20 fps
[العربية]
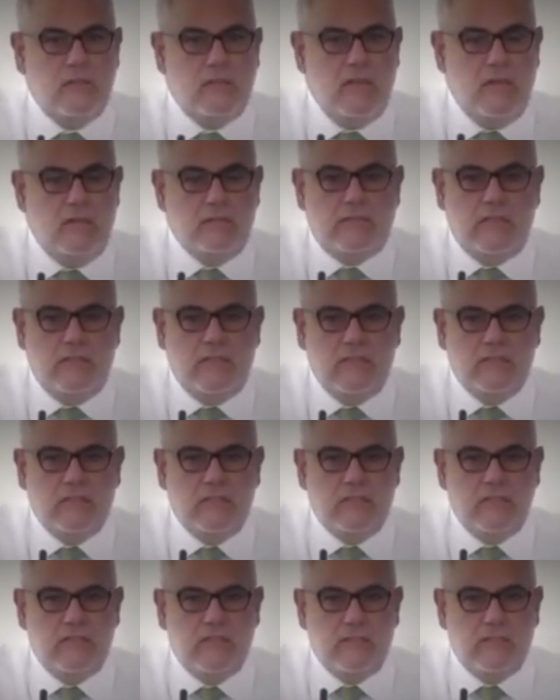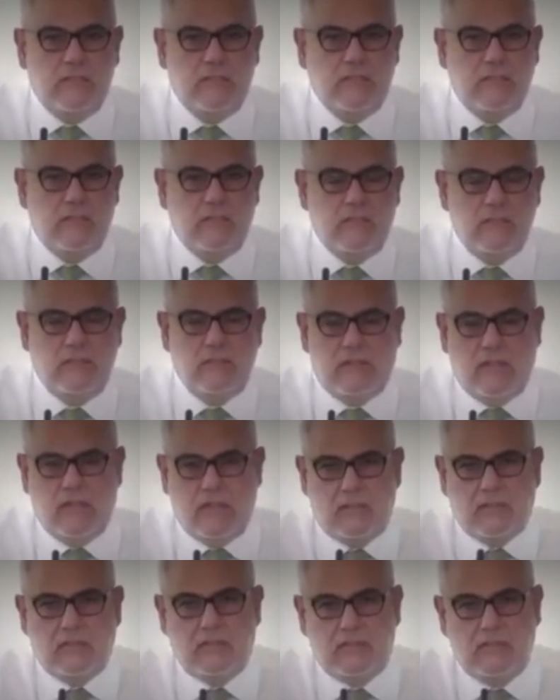فهمتي
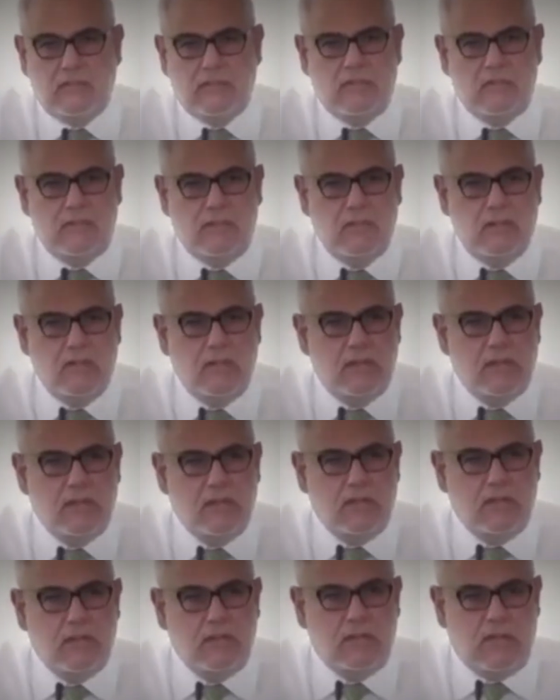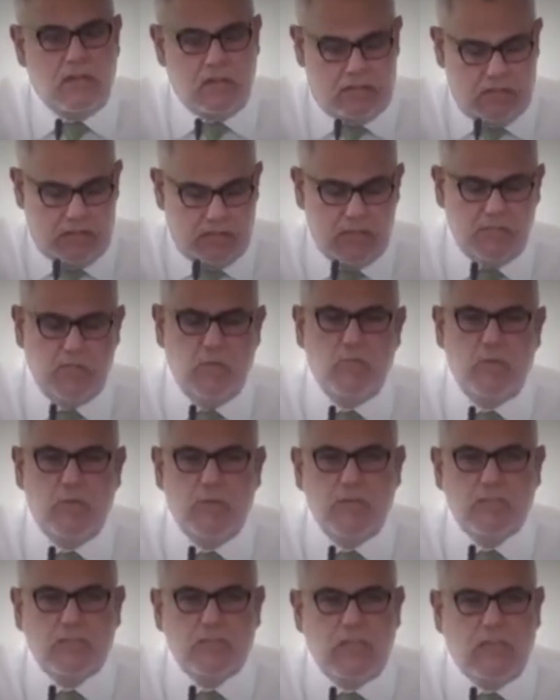كت كتهزمهم
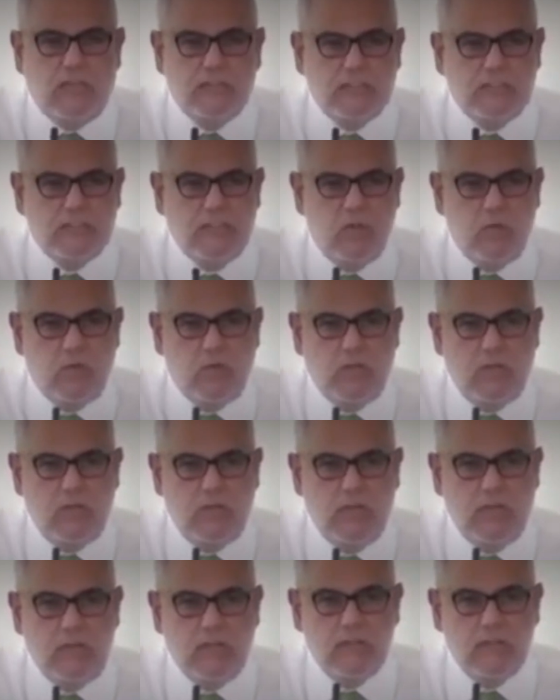هنا تيحصلوك هنا